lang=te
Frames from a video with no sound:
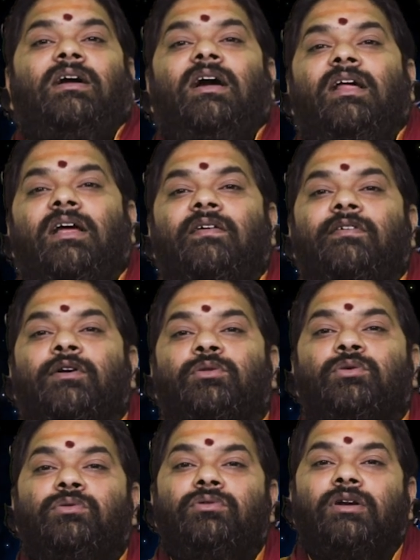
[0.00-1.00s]
గారే
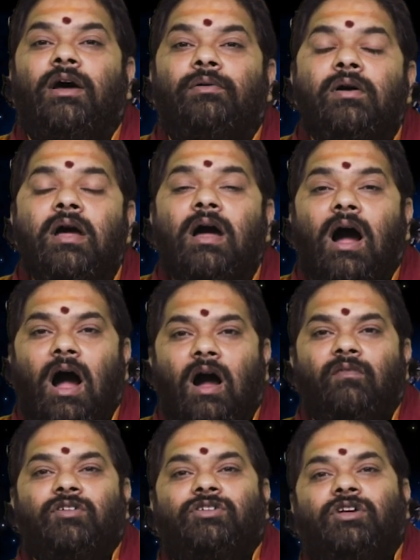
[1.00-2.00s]
వెళుతూ ఉంటారు ఆ
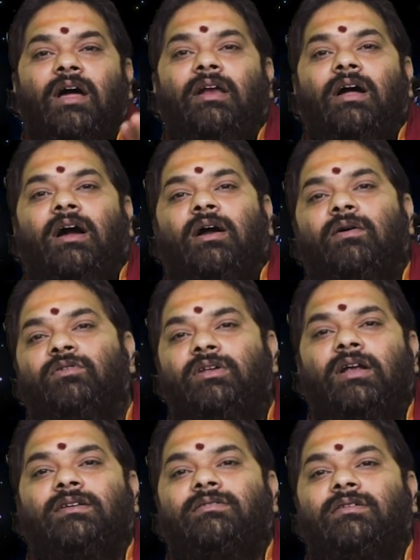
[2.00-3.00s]
విషయాన్ని అక్కడ
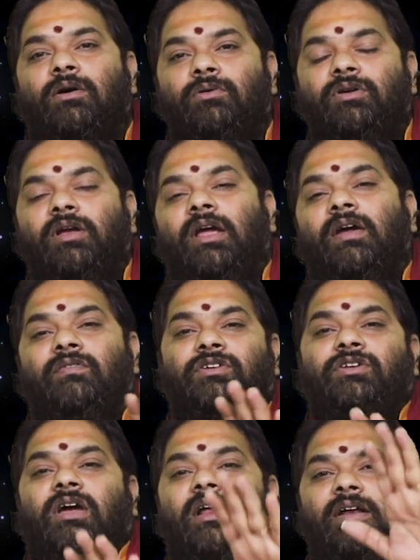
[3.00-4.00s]
వదిలేస్తారు ఏ
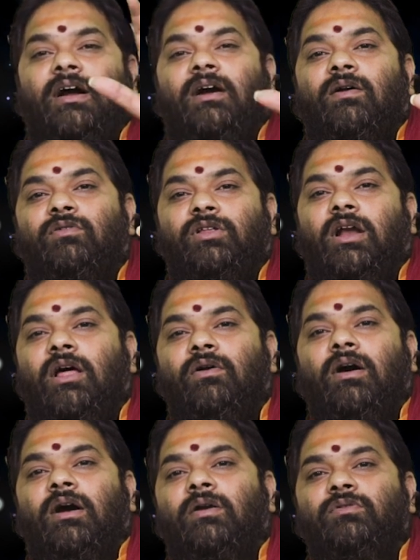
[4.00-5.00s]
విషయాన్ని ఎక్కడ
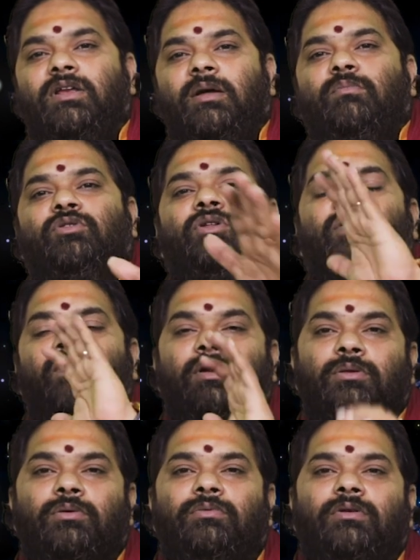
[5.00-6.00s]
వదలాలో అక్కడ వదిలి ముందుకు
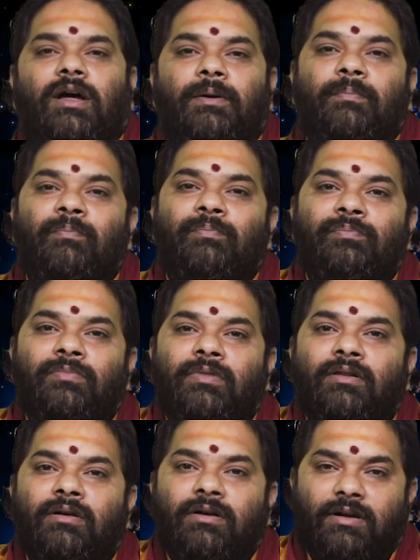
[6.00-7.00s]
వెళుతూ ఉంటారు
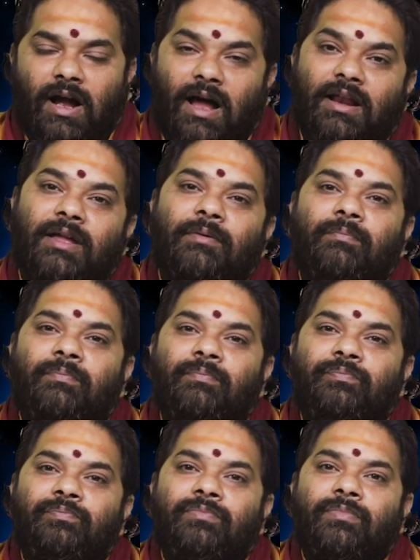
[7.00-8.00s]
కానీ
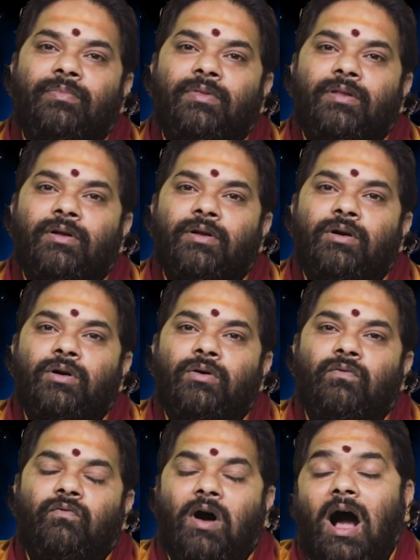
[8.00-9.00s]

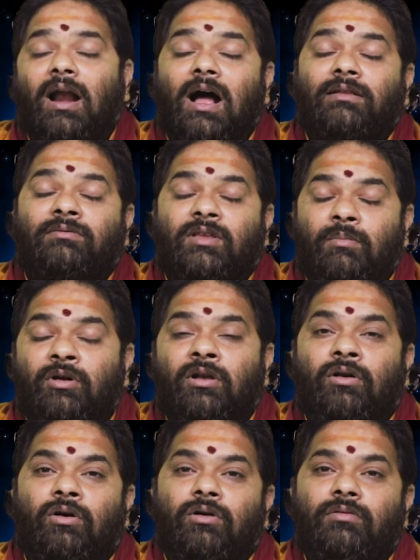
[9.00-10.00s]

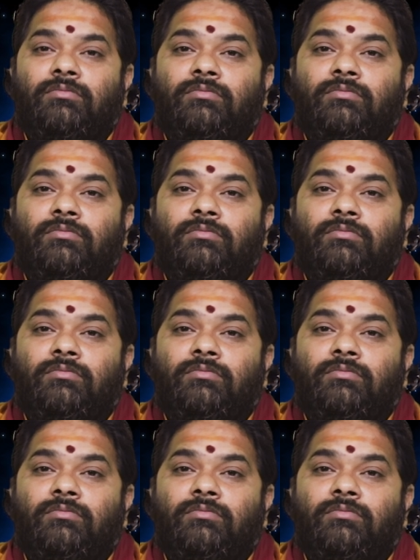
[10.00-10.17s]
వారాంతంలో